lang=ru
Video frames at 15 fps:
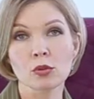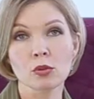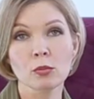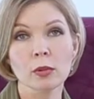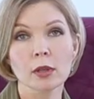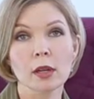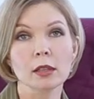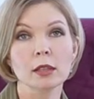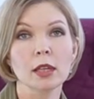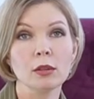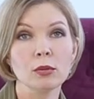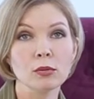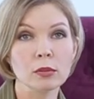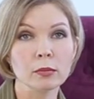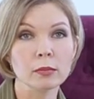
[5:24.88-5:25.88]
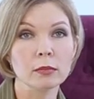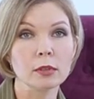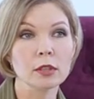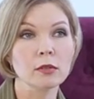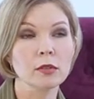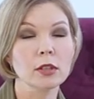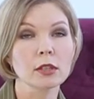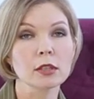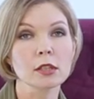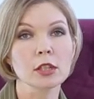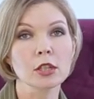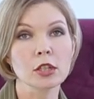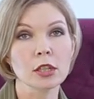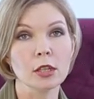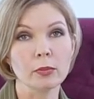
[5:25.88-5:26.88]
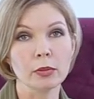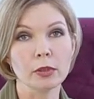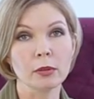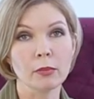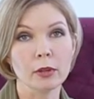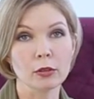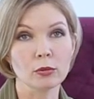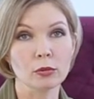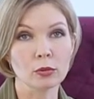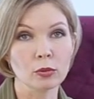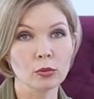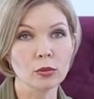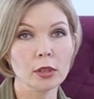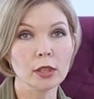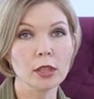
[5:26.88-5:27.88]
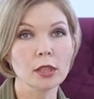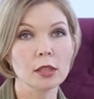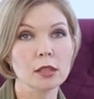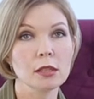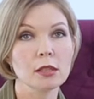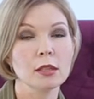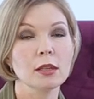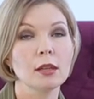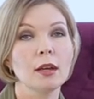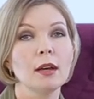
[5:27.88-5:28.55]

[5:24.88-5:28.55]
шума, когда людям действительно сложнее понимать друг друга, есть